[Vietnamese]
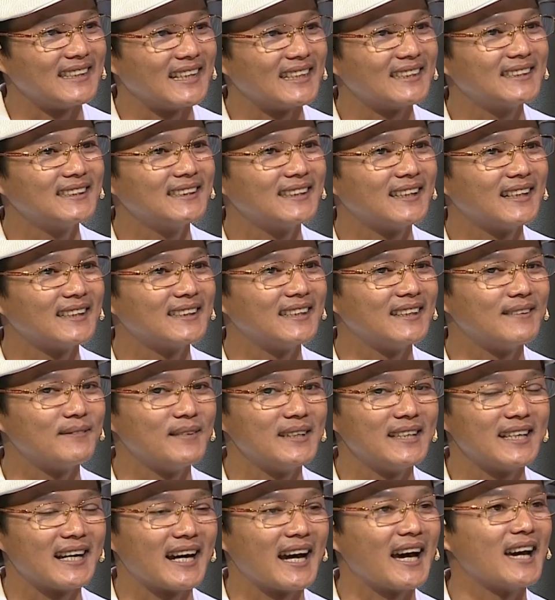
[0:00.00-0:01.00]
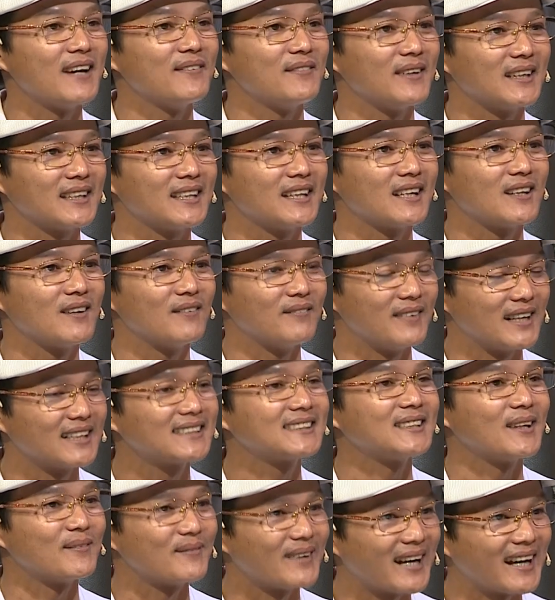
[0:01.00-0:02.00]
dạ thưa thì bây giờ hai việc thì cũng
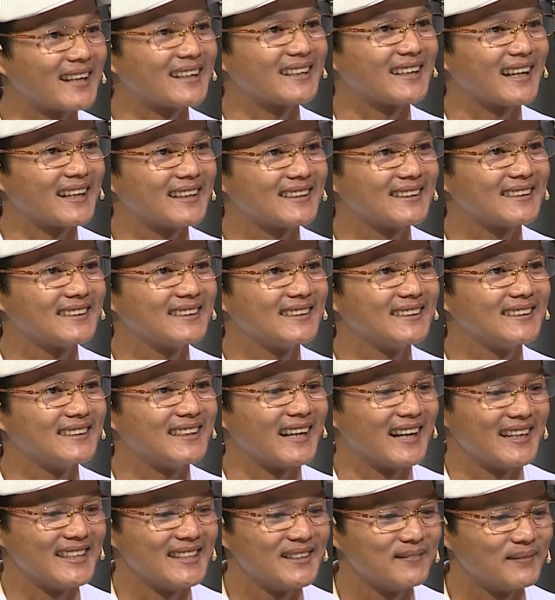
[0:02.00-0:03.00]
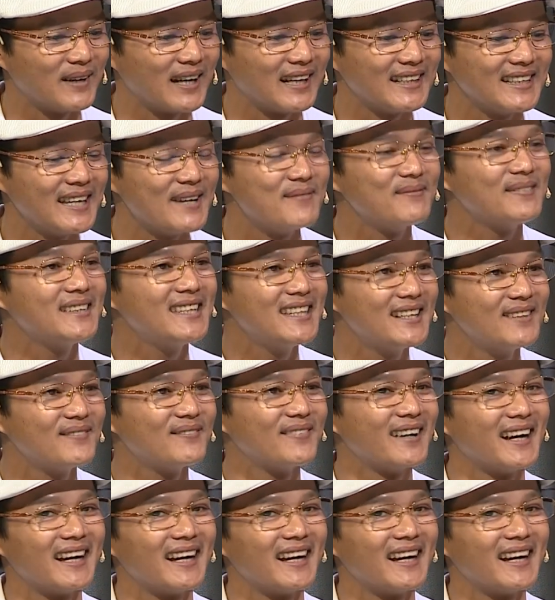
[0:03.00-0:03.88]
vẫn song hành anh dạ. dạ nhưng mà em nghiêng